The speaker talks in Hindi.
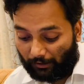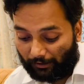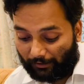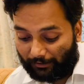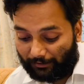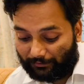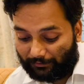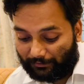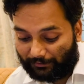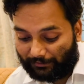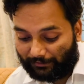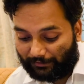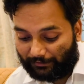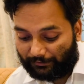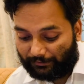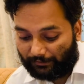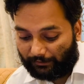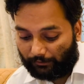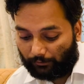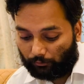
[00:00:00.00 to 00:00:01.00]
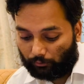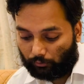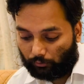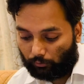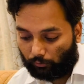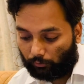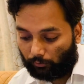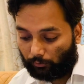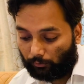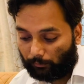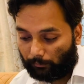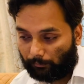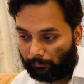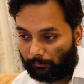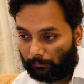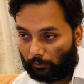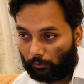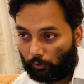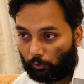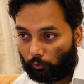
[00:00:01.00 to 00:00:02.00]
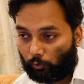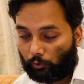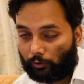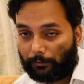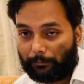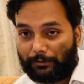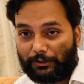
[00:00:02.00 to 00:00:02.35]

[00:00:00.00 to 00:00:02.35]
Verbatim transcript: अलग तरीके से उसको लोगों के